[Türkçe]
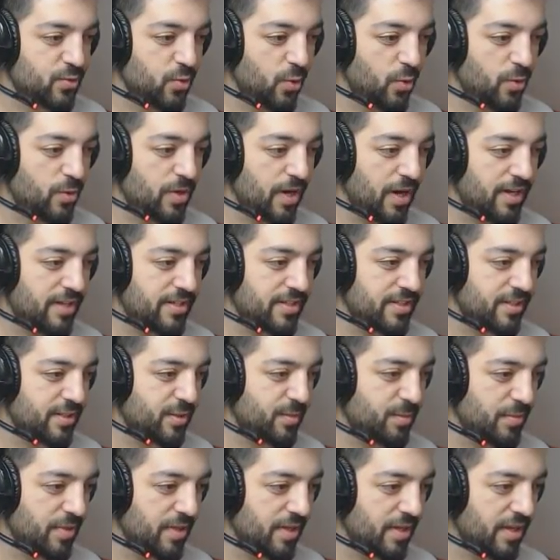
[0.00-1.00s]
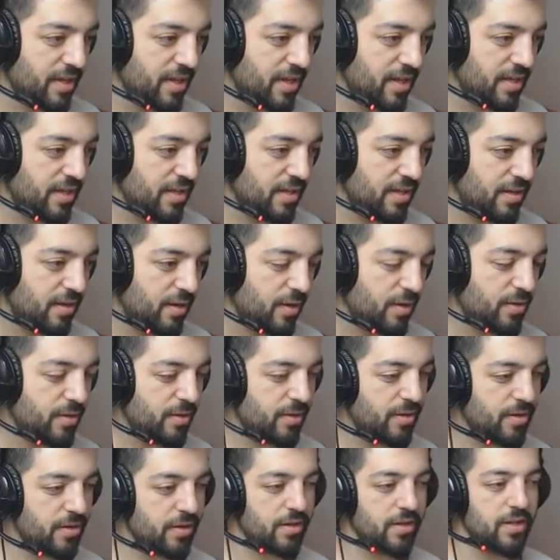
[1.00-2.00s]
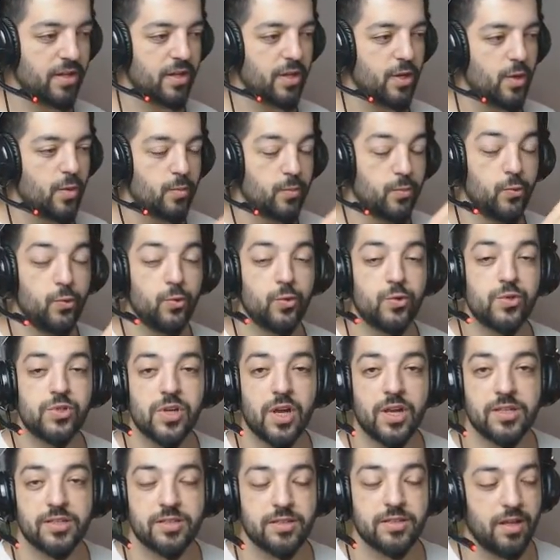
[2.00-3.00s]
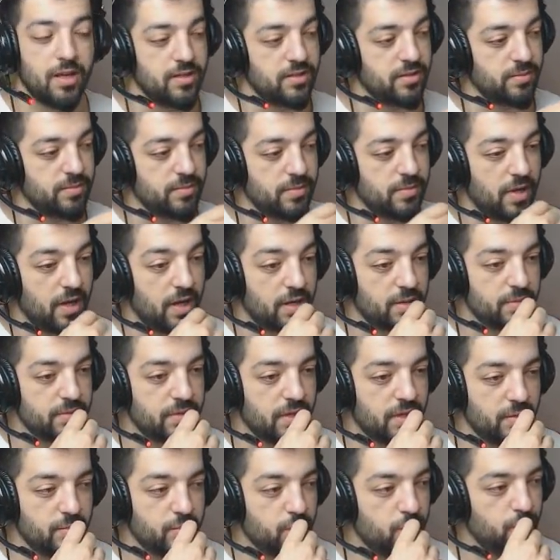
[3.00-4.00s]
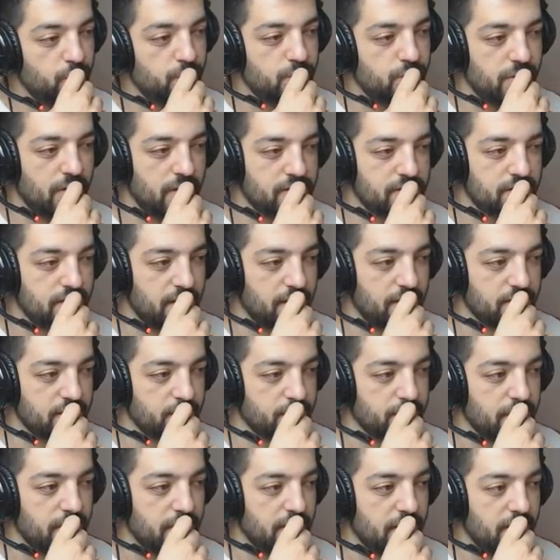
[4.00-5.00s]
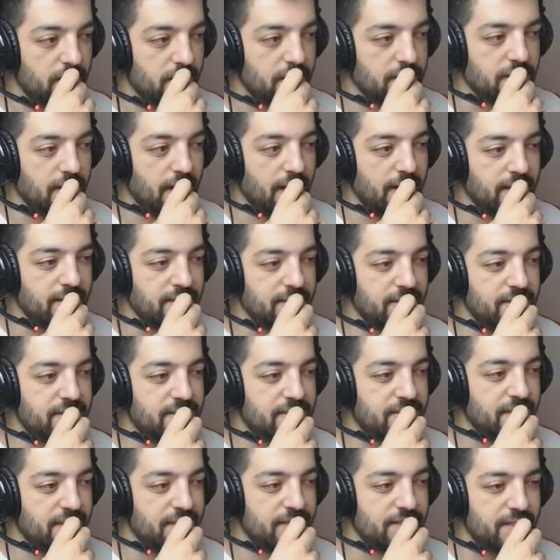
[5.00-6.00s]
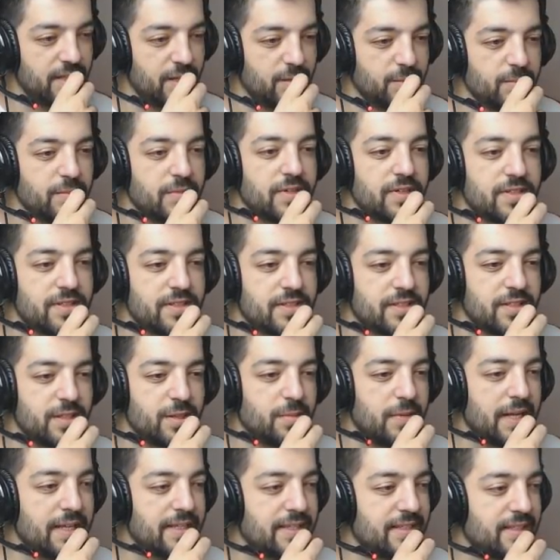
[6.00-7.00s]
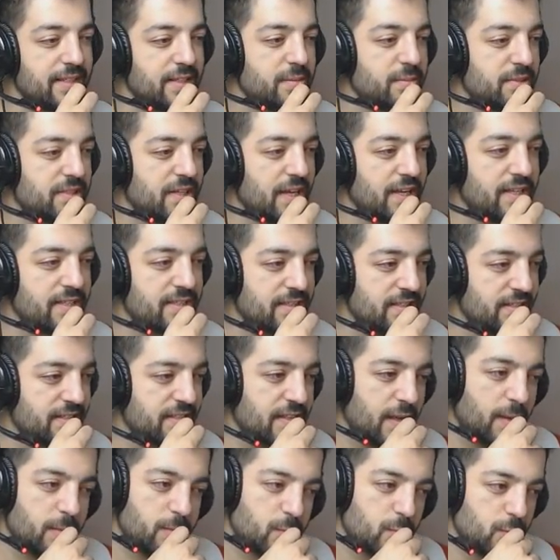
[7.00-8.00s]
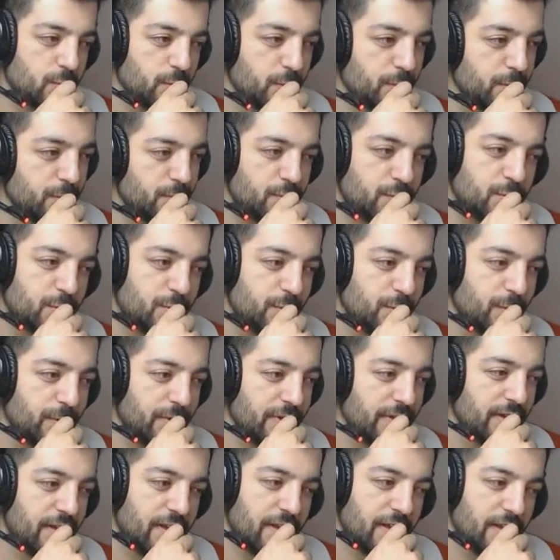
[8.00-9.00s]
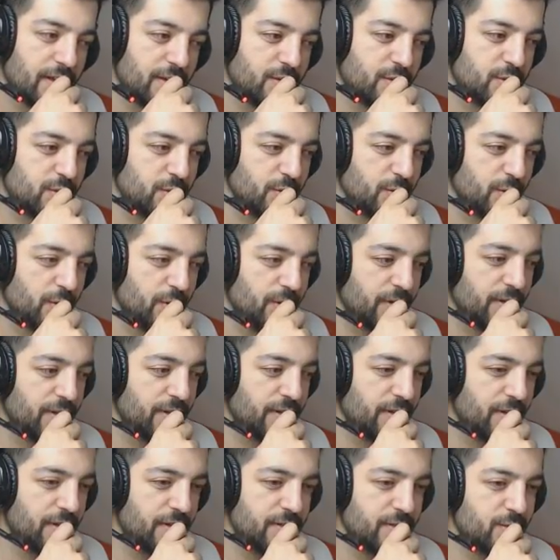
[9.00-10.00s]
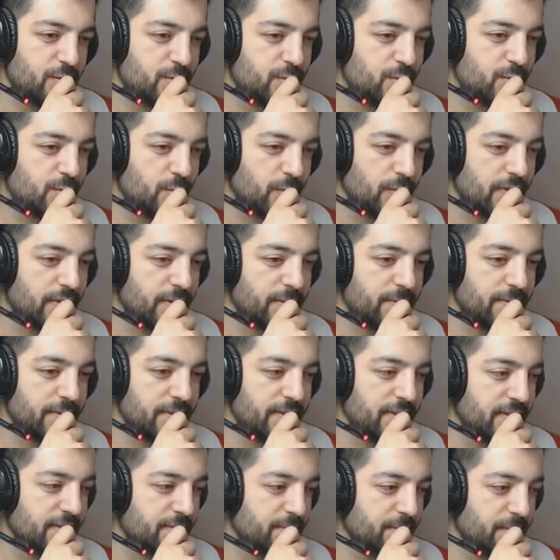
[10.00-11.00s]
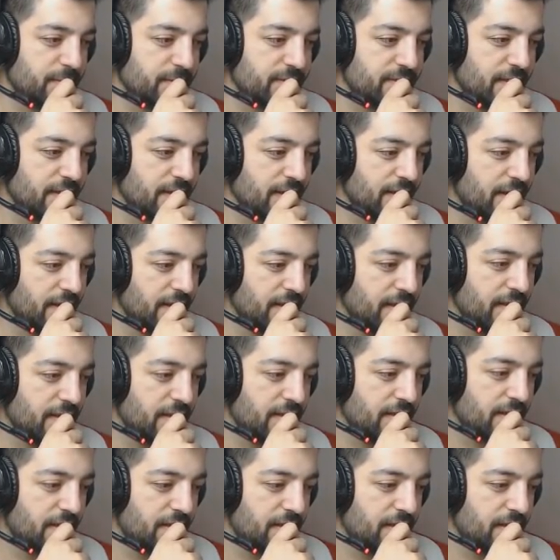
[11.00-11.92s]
çok harcadım ya. Ana büyük şans lazım. Harbiden büyük şans lazım. Yani istediklerimin arasında belki dedim şanslıysam şu, şu, şu, şu olabilir mesela.